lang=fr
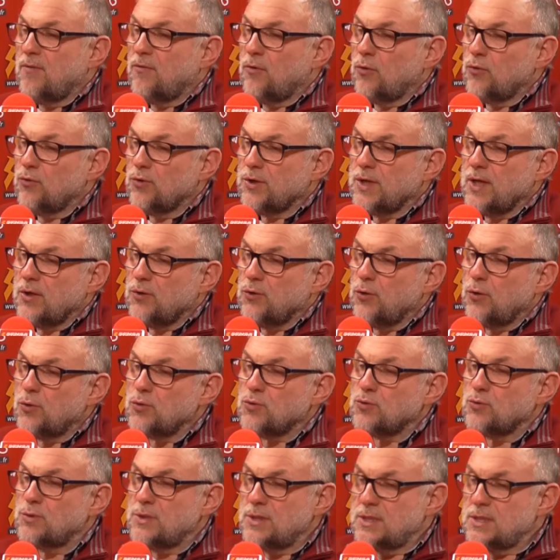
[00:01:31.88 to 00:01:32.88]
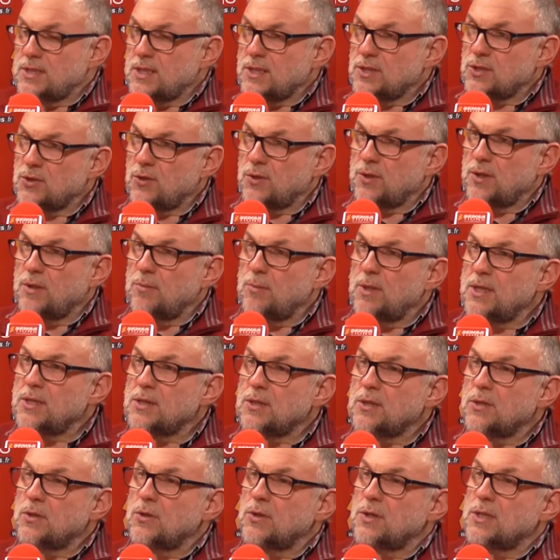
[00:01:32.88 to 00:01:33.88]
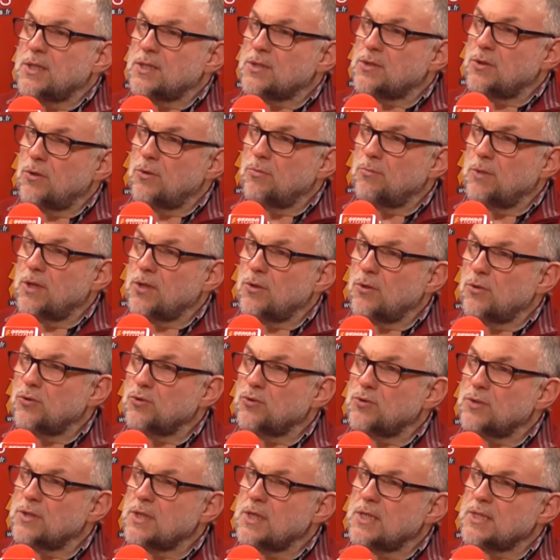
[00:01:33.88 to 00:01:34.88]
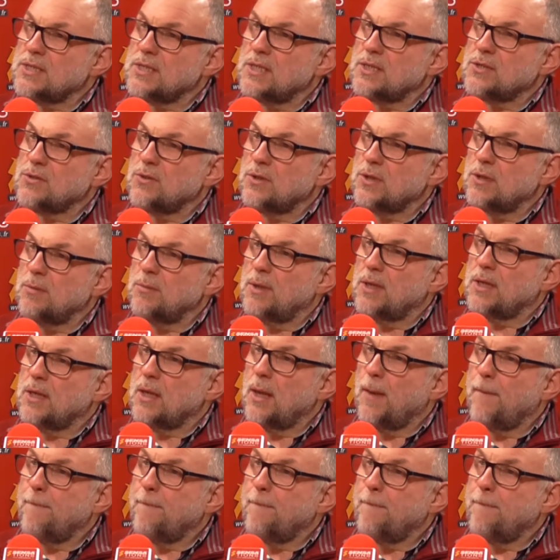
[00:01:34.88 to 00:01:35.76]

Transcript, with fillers: avant de 14 ou 17 cm descendent maintenant jusqu'à 5 cm.